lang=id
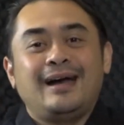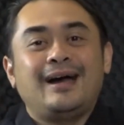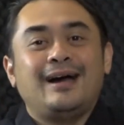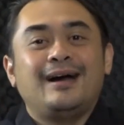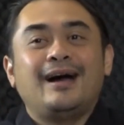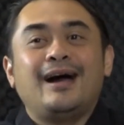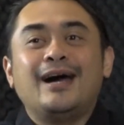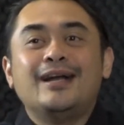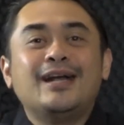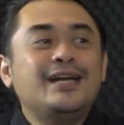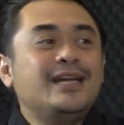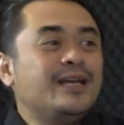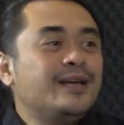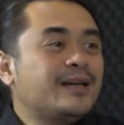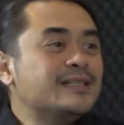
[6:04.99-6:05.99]
Yeah. ada
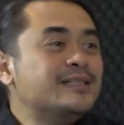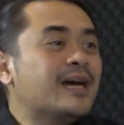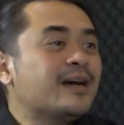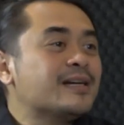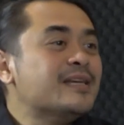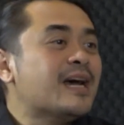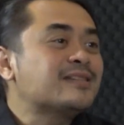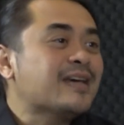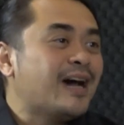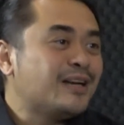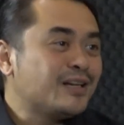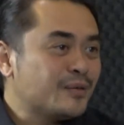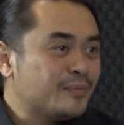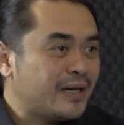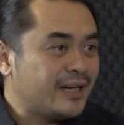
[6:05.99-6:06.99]
di keja
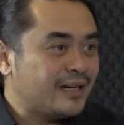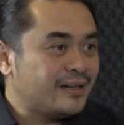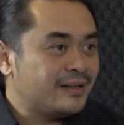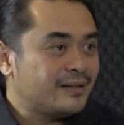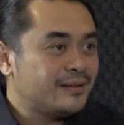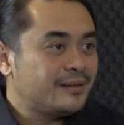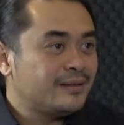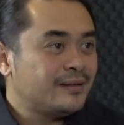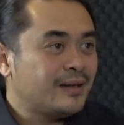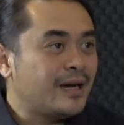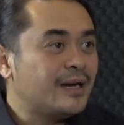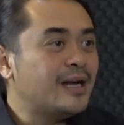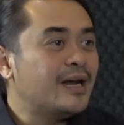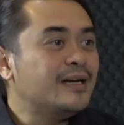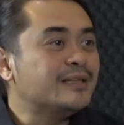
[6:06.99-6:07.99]
kejaksaan kemarin. Uh -uh.
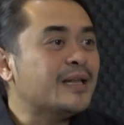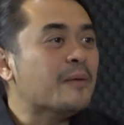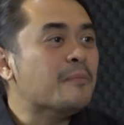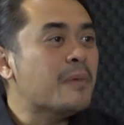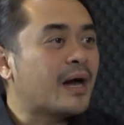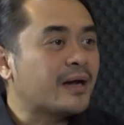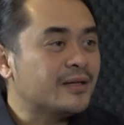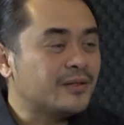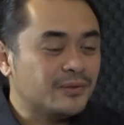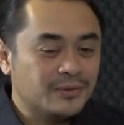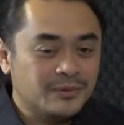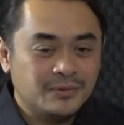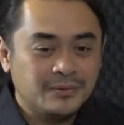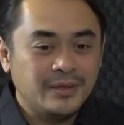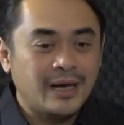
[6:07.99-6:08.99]
Ada ditembak gitu.
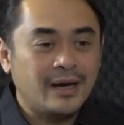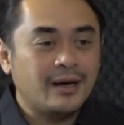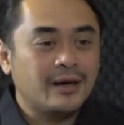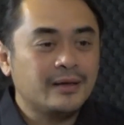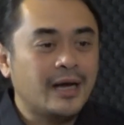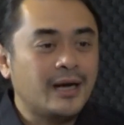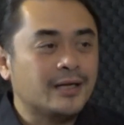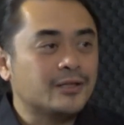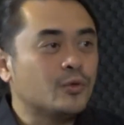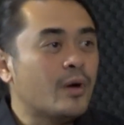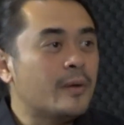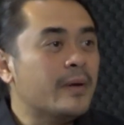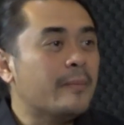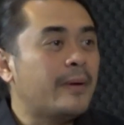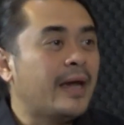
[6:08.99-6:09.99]
Hmm. Yang yang
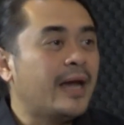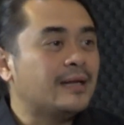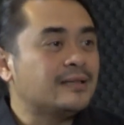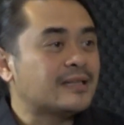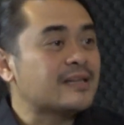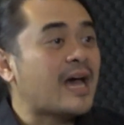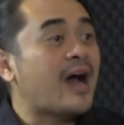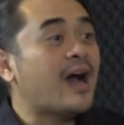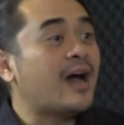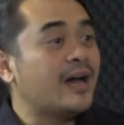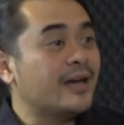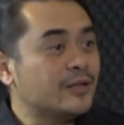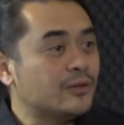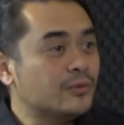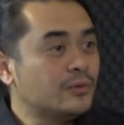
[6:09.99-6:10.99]
ketua BPN tersangka
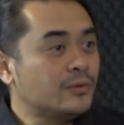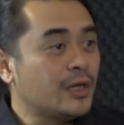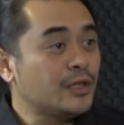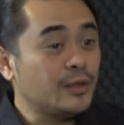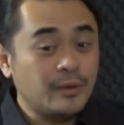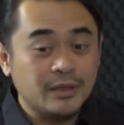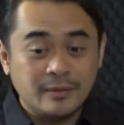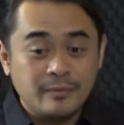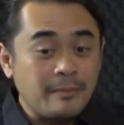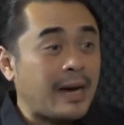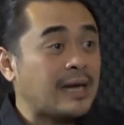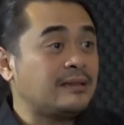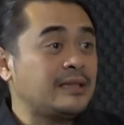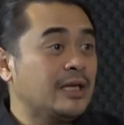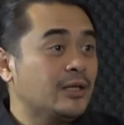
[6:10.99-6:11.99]
itu kan tiba-tiba
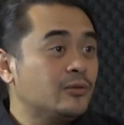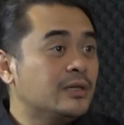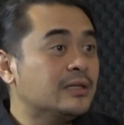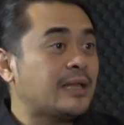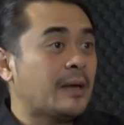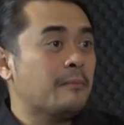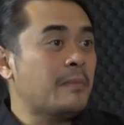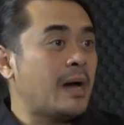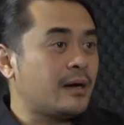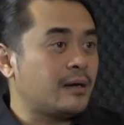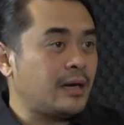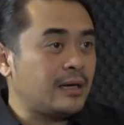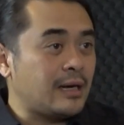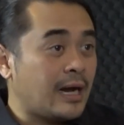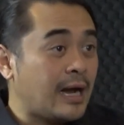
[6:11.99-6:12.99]
mati tuh ditembak. Hmm.
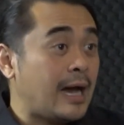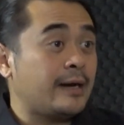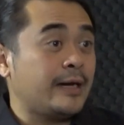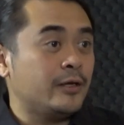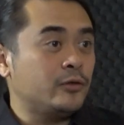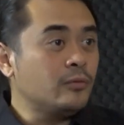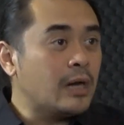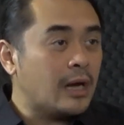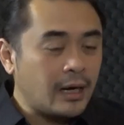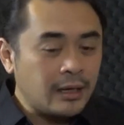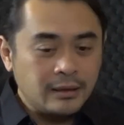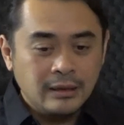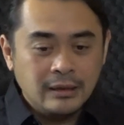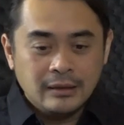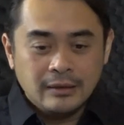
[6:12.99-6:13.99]
Kan agak aneh juga
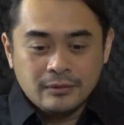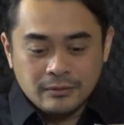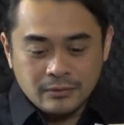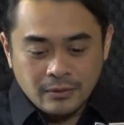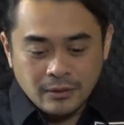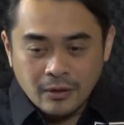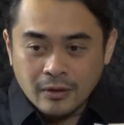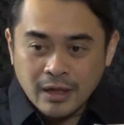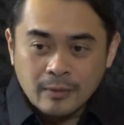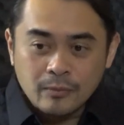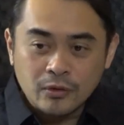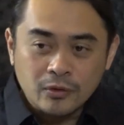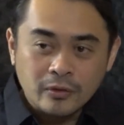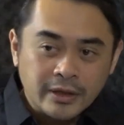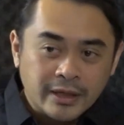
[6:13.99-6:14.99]
kan. Hmm. Kalau orang
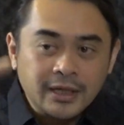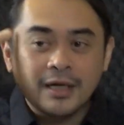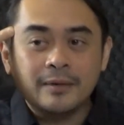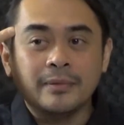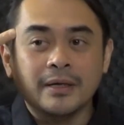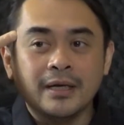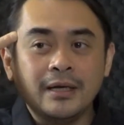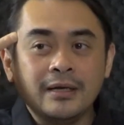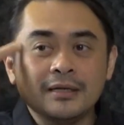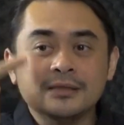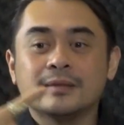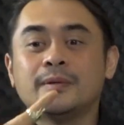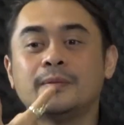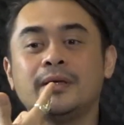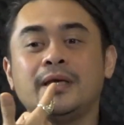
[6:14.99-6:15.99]
bunuh diri kan begini
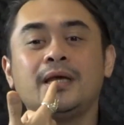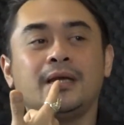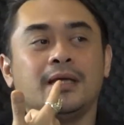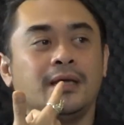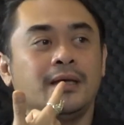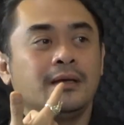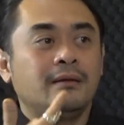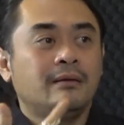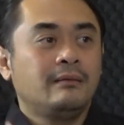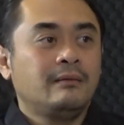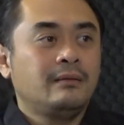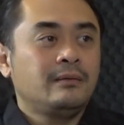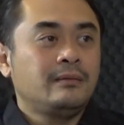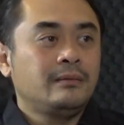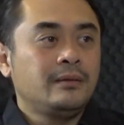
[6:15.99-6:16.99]
sama begini. Hmm.
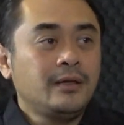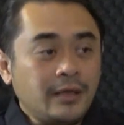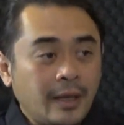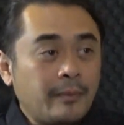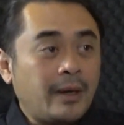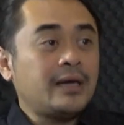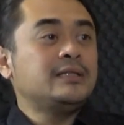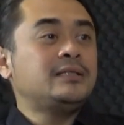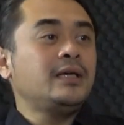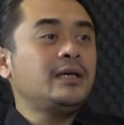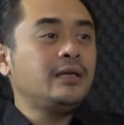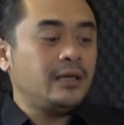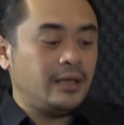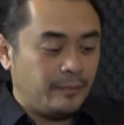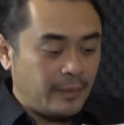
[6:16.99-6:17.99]
Ini tembaknya di
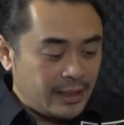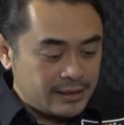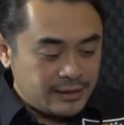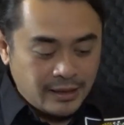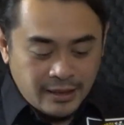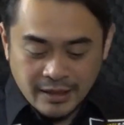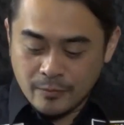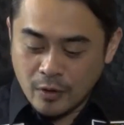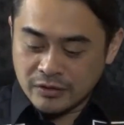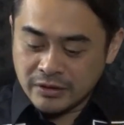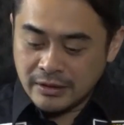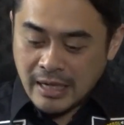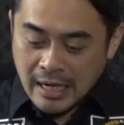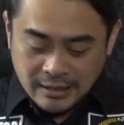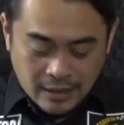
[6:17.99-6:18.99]
sini. Gimana caranya bawa
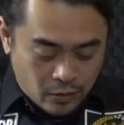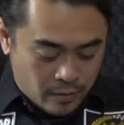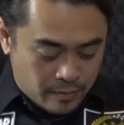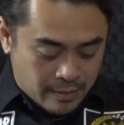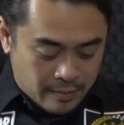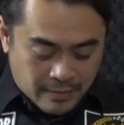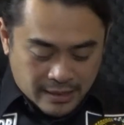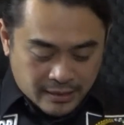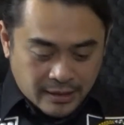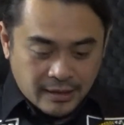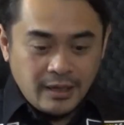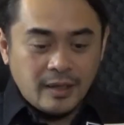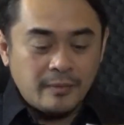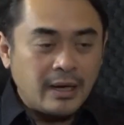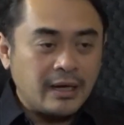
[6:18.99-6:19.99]
senjata kok
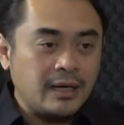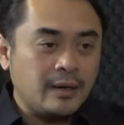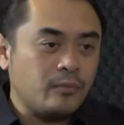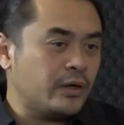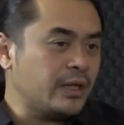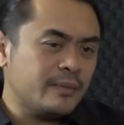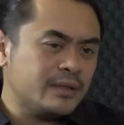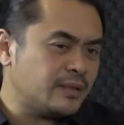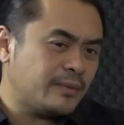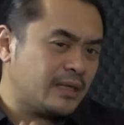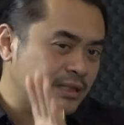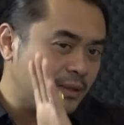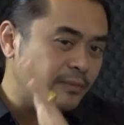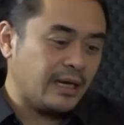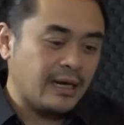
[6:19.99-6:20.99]
ini gimana? Pokoknya
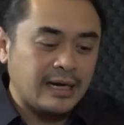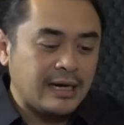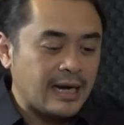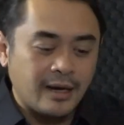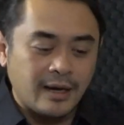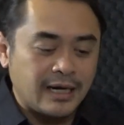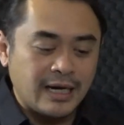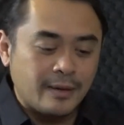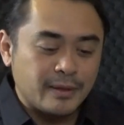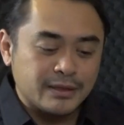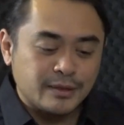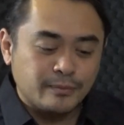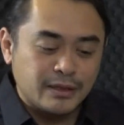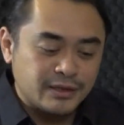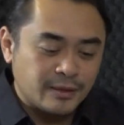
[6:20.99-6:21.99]
macam-macam deh. Ada ada
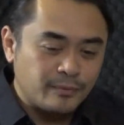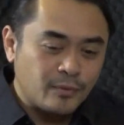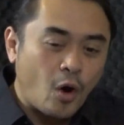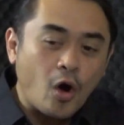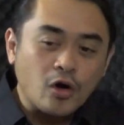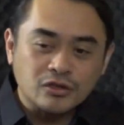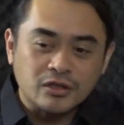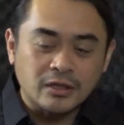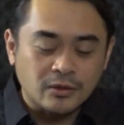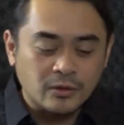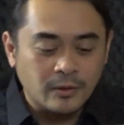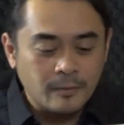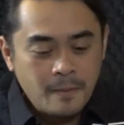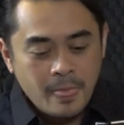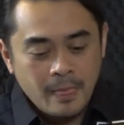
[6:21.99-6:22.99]
macam-macam hoax
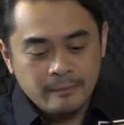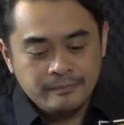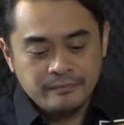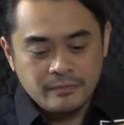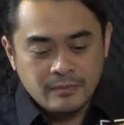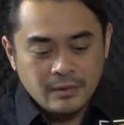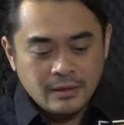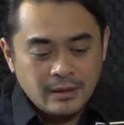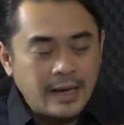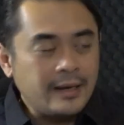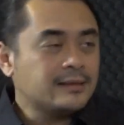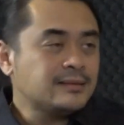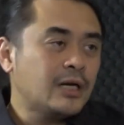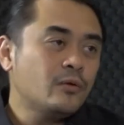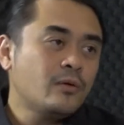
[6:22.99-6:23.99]
gitu. Hmm. Ah,
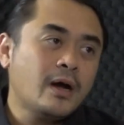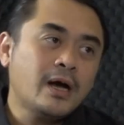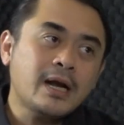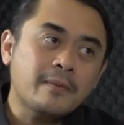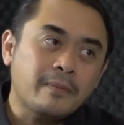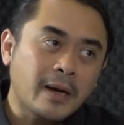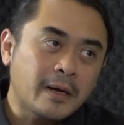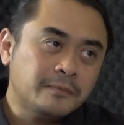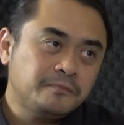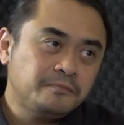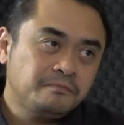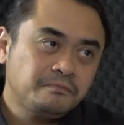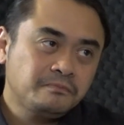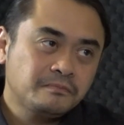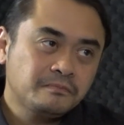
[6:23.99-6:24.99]
yang saya kan apa?
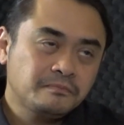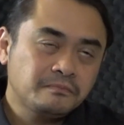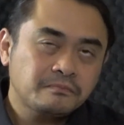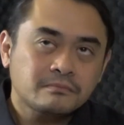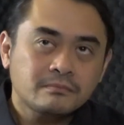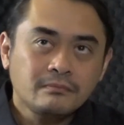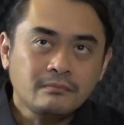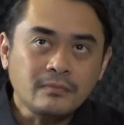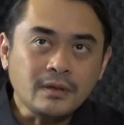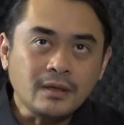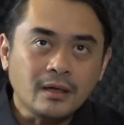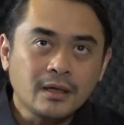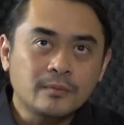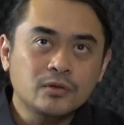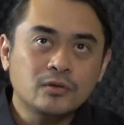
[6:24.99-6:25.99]

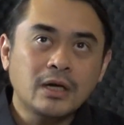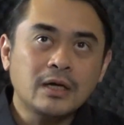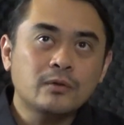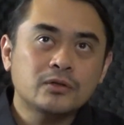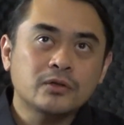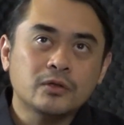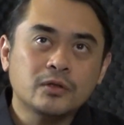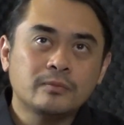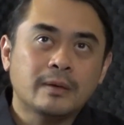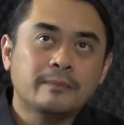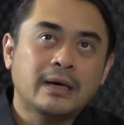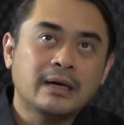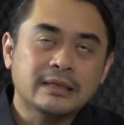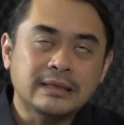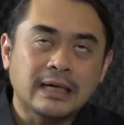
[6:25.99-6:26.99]
kebetulan waktu itu
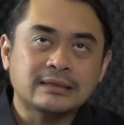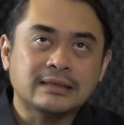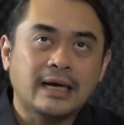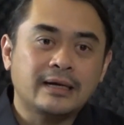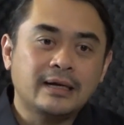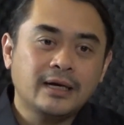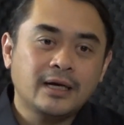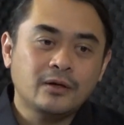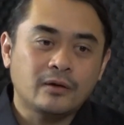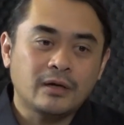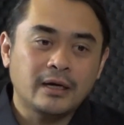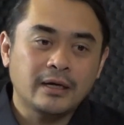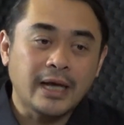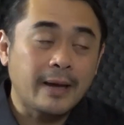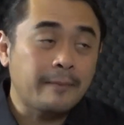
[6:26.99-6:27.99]
bapak kejaksaannya kan
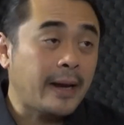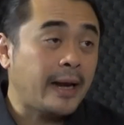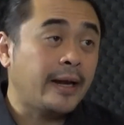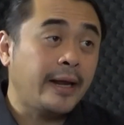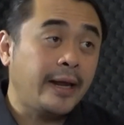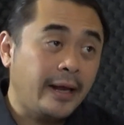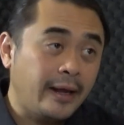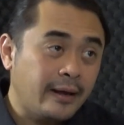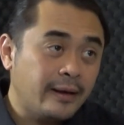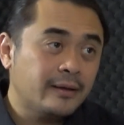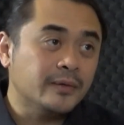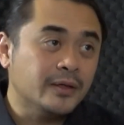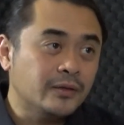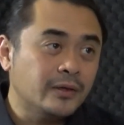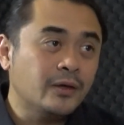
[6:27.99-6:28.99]
orang GMNI
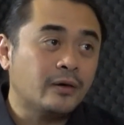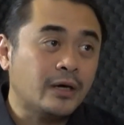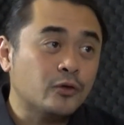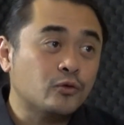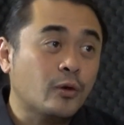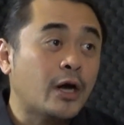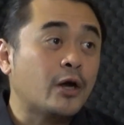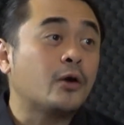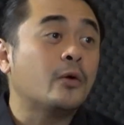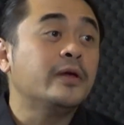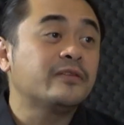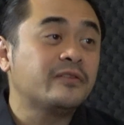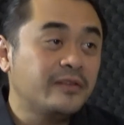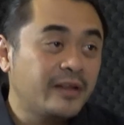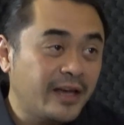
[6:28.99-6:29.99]
gitu yeah. ya iya. orang
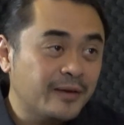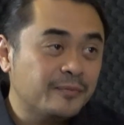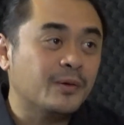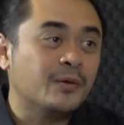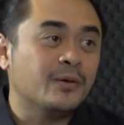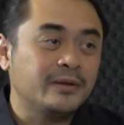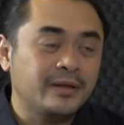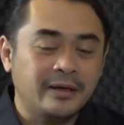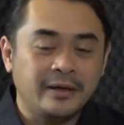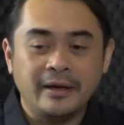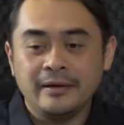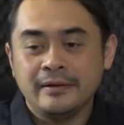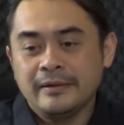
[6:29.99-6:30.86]
Soekarnois deh iya. pokoknya yeah.